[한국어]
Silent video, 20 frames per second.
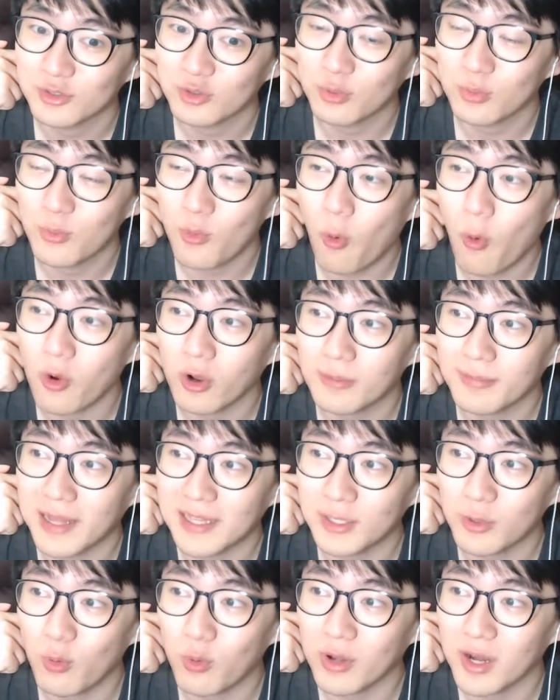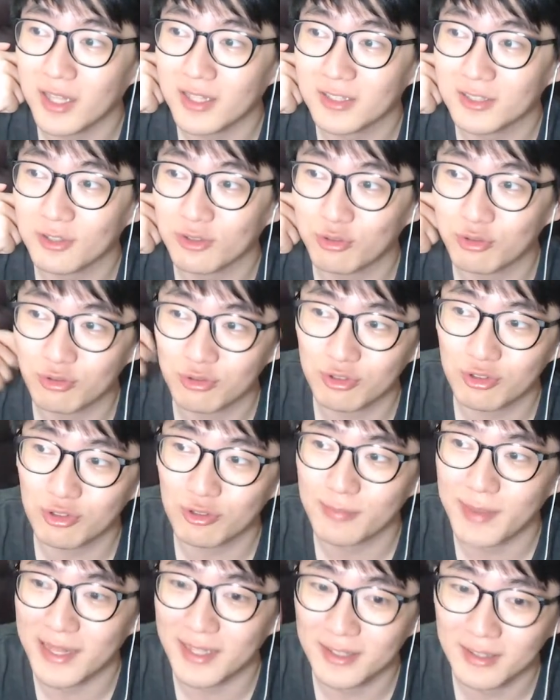좀 공을 많이 골라내서
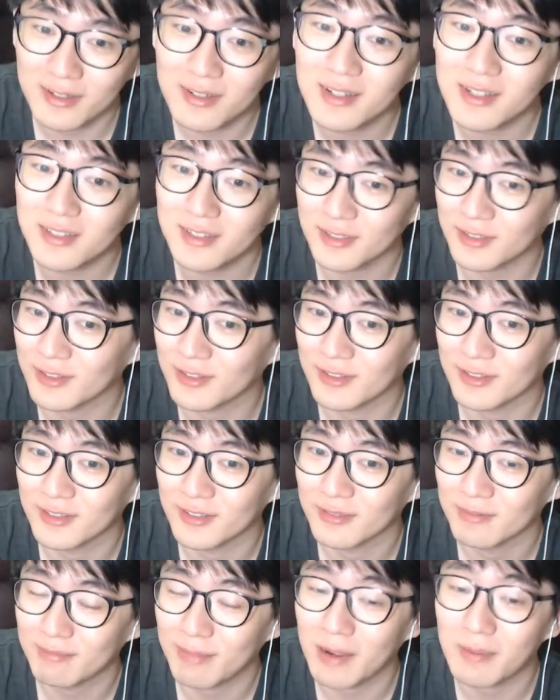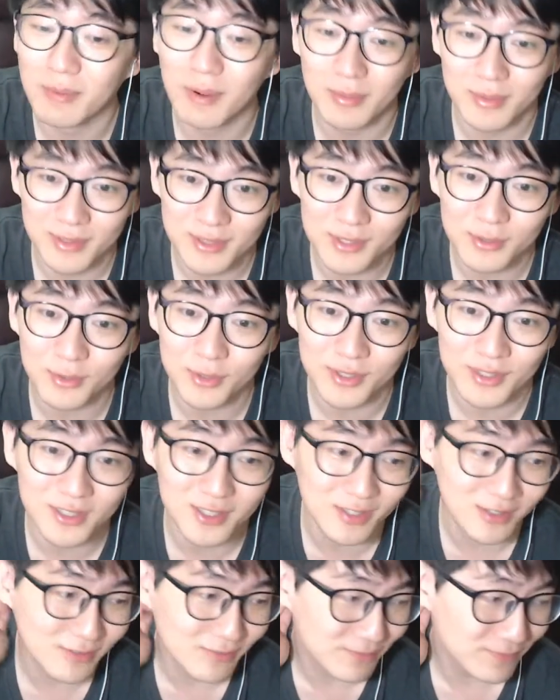투구수를 많이 늘리는 방법을 쓰고
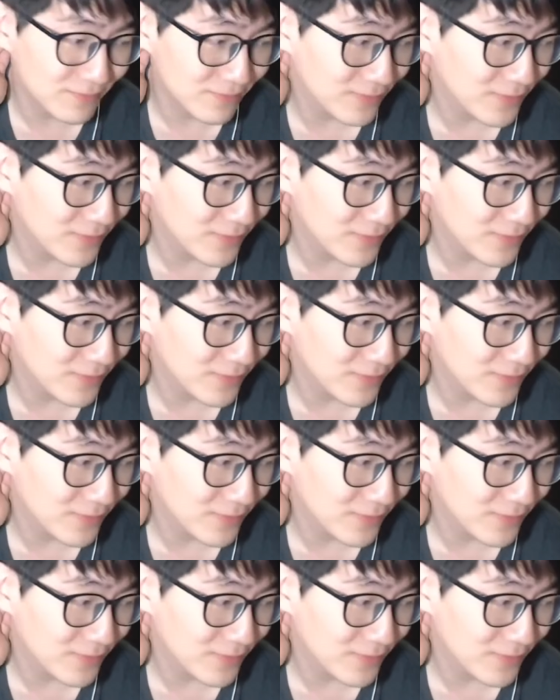있죠.